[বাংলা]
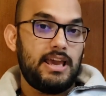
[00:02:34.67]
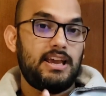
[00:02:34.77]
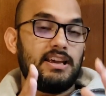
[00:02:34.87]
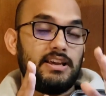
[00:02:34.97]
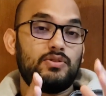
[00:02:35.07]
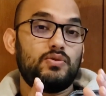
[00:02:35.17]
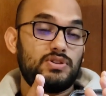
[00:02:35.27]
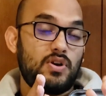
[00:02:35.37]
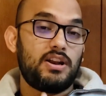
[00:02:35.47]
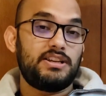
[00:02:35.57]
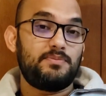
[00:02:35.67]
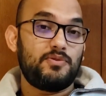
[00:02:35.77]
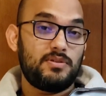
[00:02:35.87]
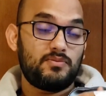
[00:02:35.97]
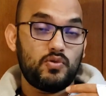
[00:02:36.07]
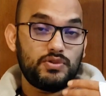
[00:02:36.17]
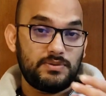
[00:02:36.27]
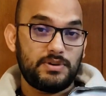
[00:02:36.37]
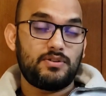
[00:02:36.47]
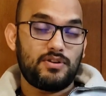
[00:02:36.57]
এখানে কিন্তু স্কলারশিপ প্রোগ্রাম
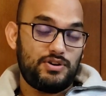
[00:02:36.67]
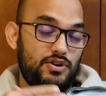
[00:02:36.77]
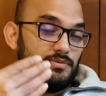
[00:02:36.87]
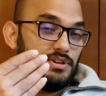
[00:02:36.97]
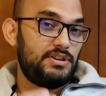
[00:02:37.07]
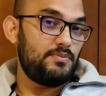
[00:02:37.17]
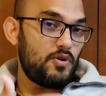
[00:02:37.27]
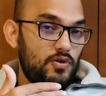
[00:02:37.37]
খুঁজে বের করার সবচাইতে